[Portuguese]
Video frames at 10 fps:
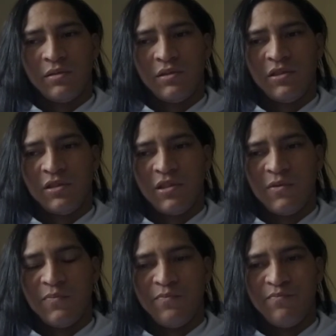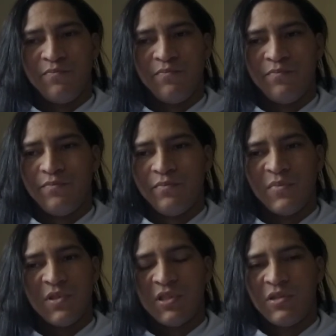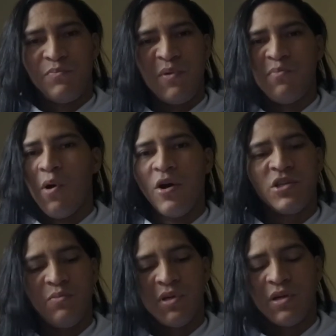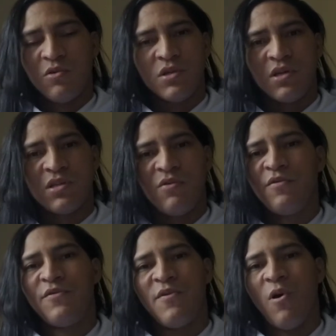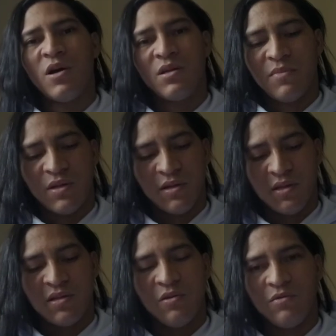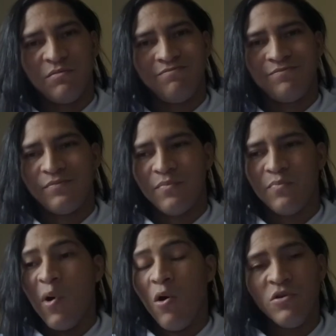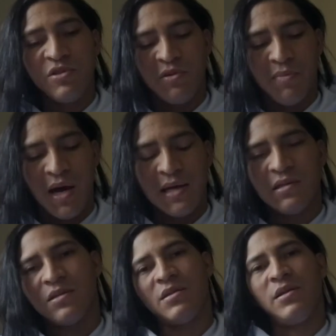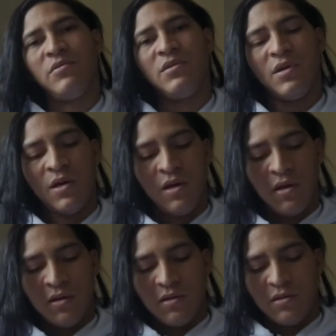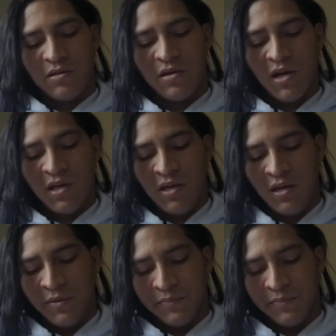de, de b-boys e b-girls que são foda, mano, que são bons demais, entendeu? Só que